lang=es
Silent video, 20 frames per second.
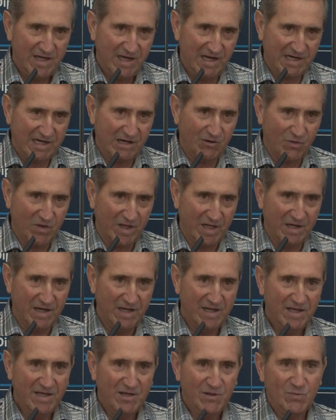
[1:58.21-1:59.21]
el caudal
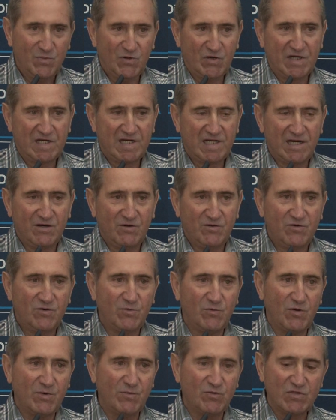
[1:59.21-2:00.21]
porque claro,
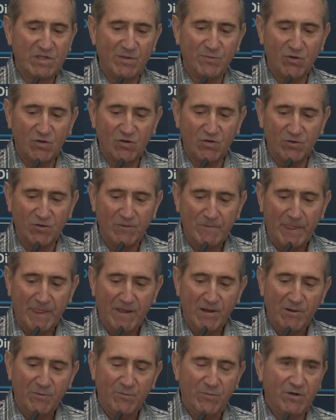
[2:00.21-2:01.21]
no podemos tampoco
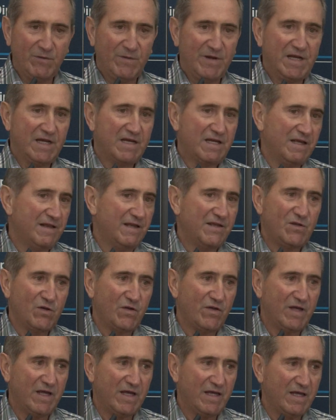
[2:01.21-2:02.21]
prevenir que
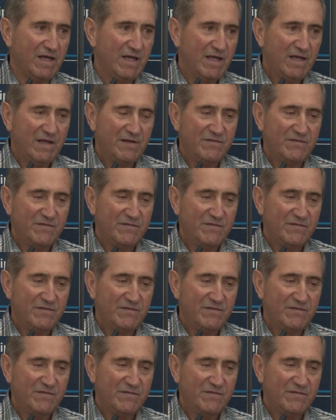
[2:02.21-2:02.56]
dentro de,